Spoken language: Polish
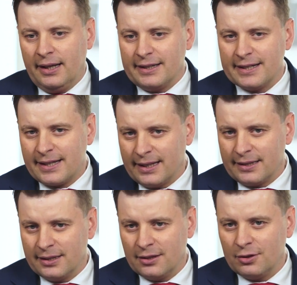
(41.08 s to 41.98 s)

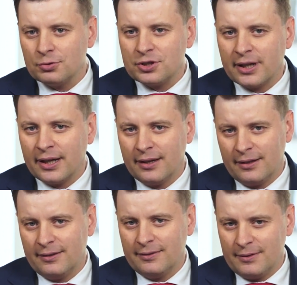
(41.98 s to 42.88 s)
Niestety ludzie,
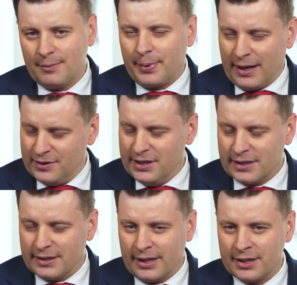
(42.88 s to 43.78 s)

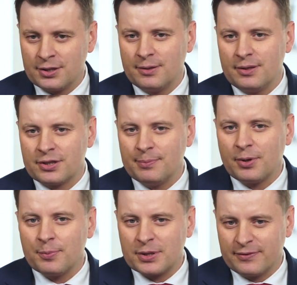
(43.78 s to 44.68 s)
prawnicy też,
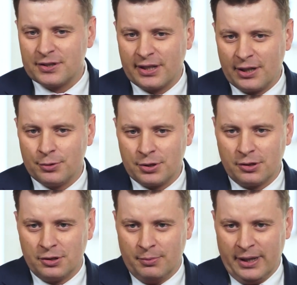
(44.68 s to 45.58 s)
szybko przyzwyczajają się
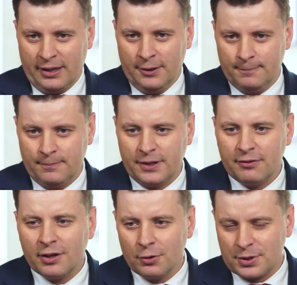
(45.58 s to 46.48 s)
do dobrego.
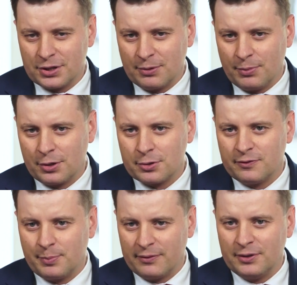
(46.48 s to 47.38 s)
Niewielu
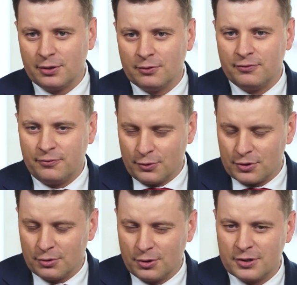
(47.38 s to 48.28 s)
przedsiębiorców i prawników
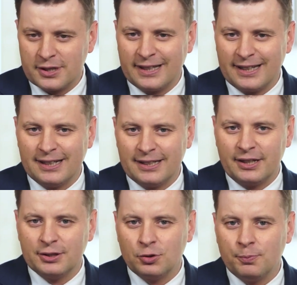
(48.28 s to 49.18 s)
funkcjonujących nadal na
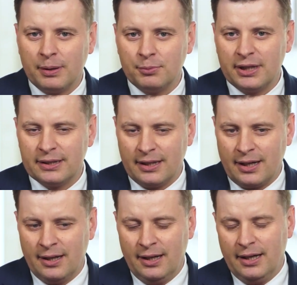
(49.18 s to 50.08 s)
rynku
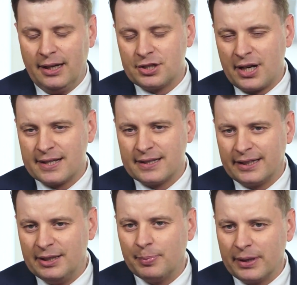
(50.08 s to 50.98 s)
pamięta czasy
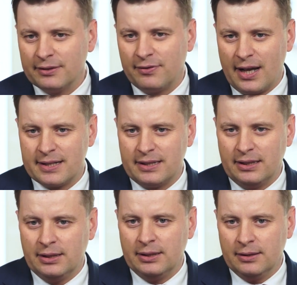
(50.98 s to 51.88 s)

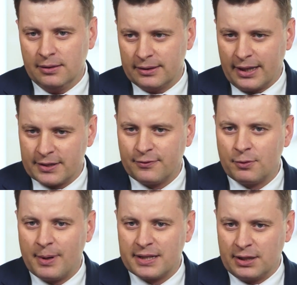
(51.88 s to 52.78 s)
hiperinflacji,
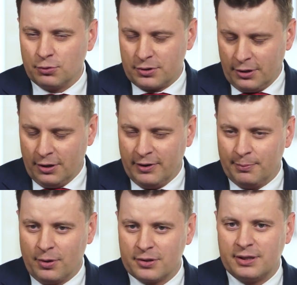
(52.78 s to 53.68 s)
transformacji ustrojowej
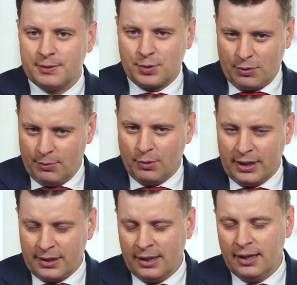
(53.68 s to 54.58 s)
Polski z przełomu
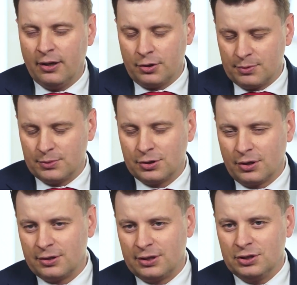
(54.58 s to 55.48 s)
lat
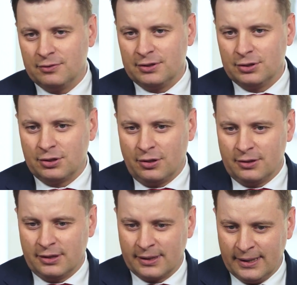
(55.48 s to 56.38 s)
80. i 90.